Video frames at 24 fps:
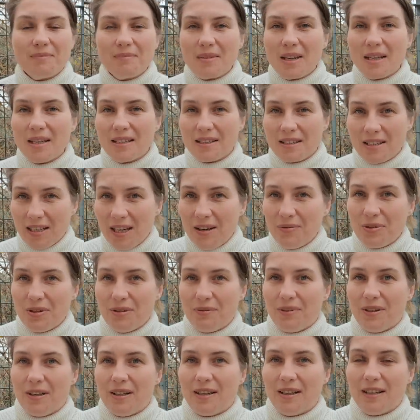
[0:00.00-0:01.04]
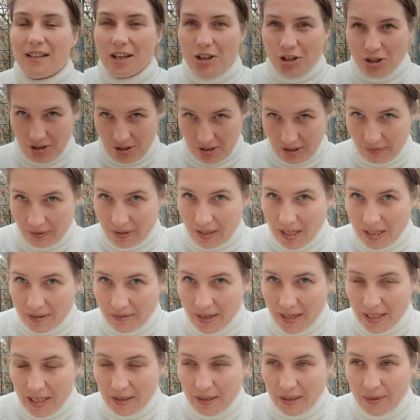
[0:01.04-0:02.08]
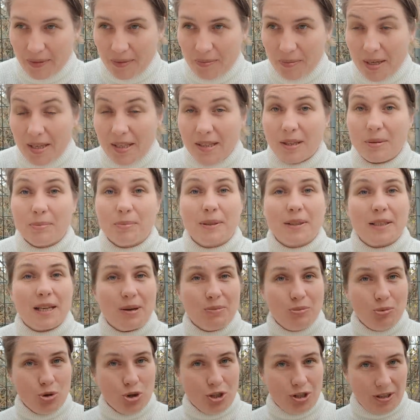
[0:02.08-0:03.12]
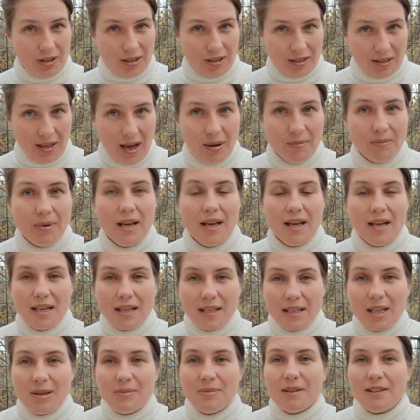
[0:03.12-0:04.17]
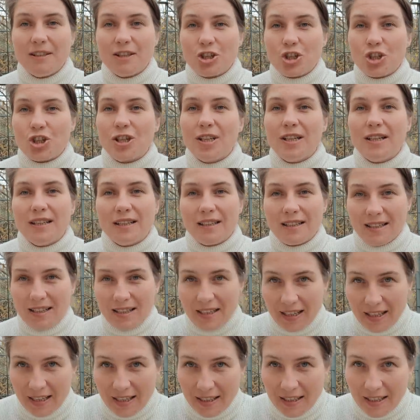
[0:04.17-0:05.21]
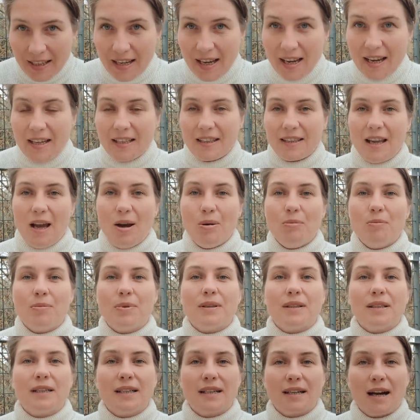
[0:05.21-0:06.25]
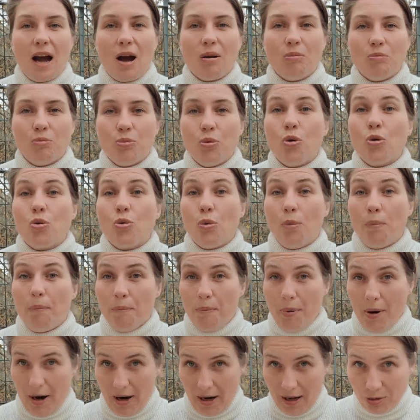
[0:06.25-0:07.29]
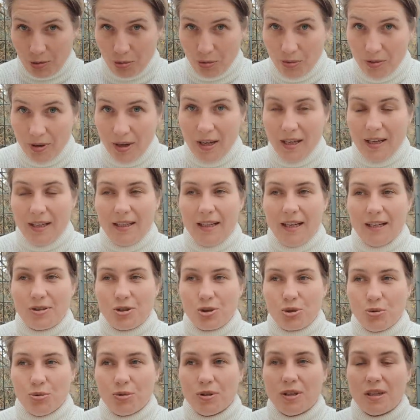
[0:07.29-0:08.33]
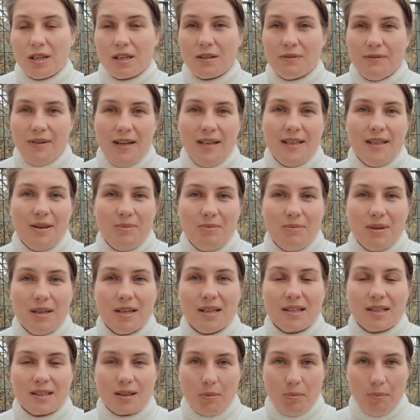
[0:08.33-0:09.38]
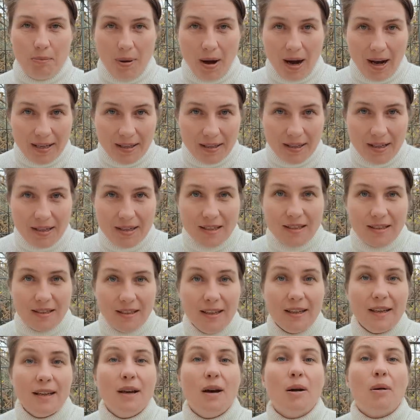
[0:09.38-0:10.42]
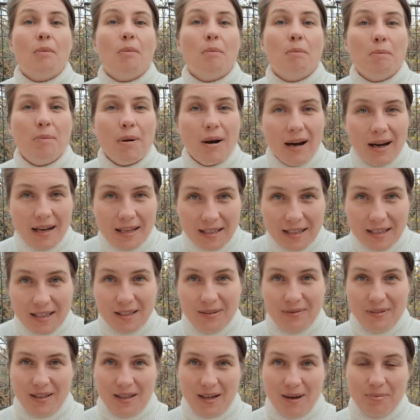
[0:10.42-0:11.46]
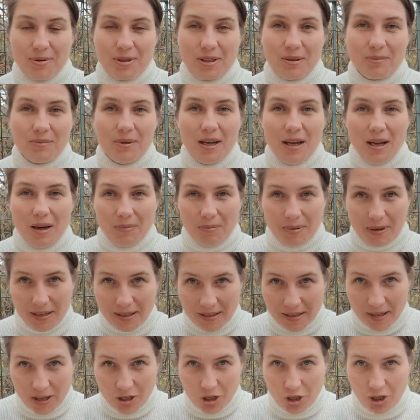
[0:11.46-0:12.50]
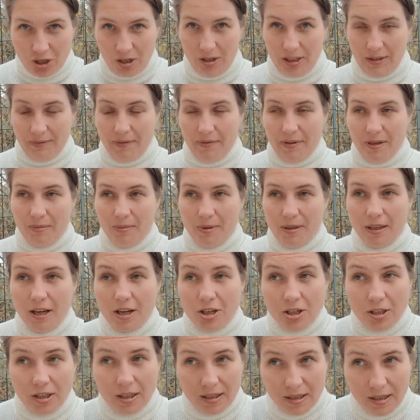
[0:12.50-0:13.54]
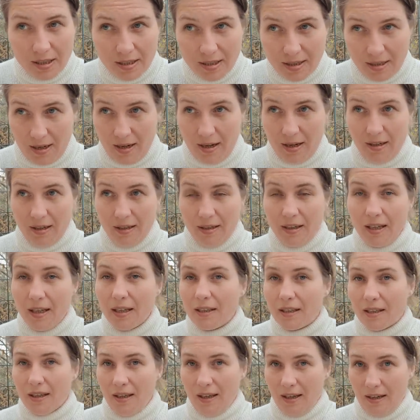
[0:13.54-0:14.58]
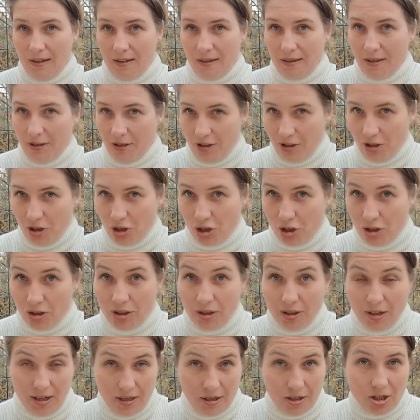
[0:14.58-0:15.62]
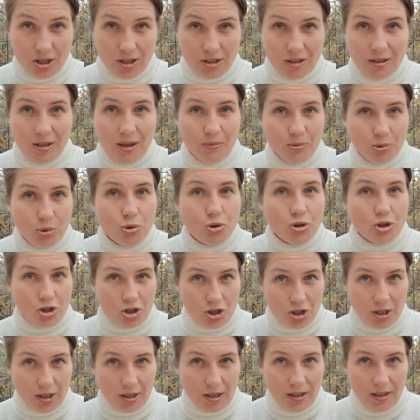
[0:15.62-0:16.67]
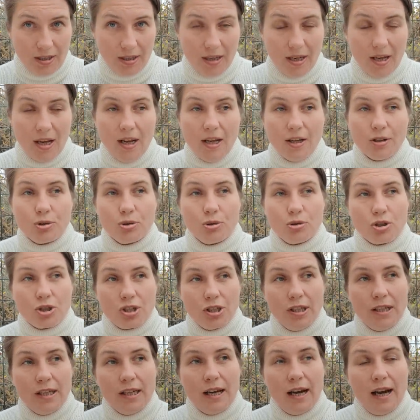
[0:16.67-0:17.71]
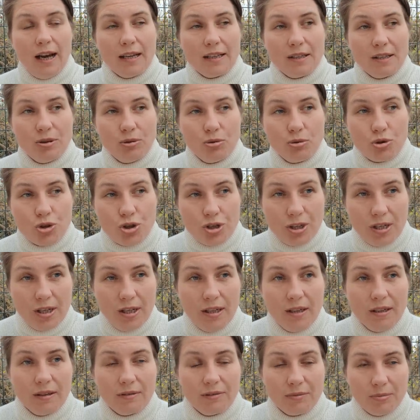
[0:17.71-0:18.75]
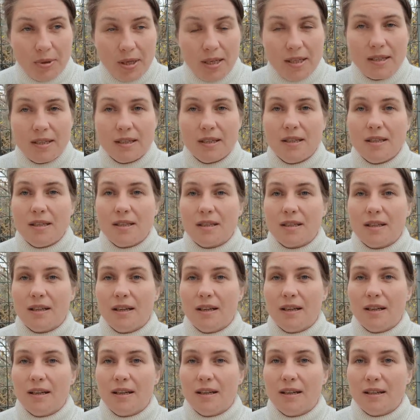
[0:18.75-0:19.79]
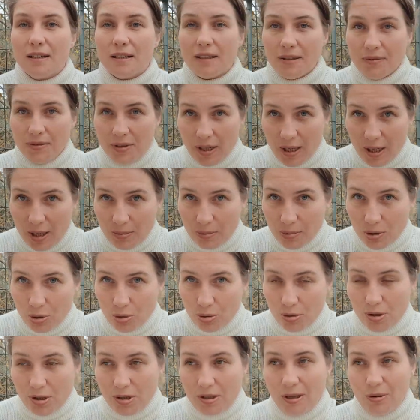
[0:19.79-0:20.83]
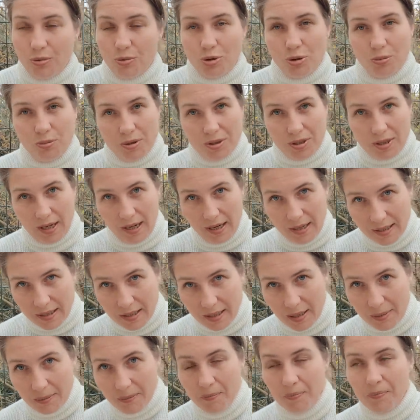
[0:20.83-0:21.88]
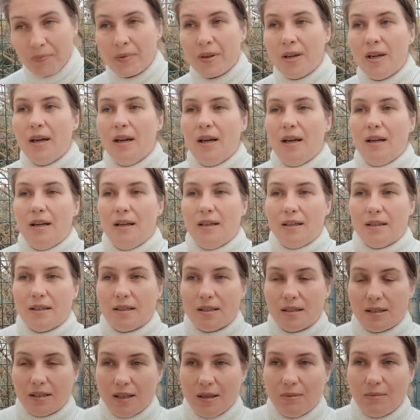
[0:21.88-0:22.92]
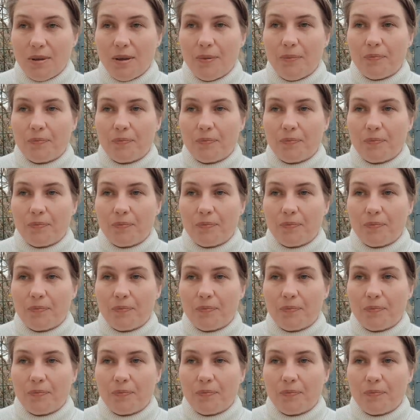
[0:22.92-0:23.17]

древнего греческого названия этого места, потому что там именно жили греки, там был храм богу Пану, и отсюда название места Панес или Банес в арабском произношении. Во времена же Христа греки, эллины, язычники, конечно, там тоже жили, но жили они уже вместе с э, евреями, то есть народом израильским, а, с теми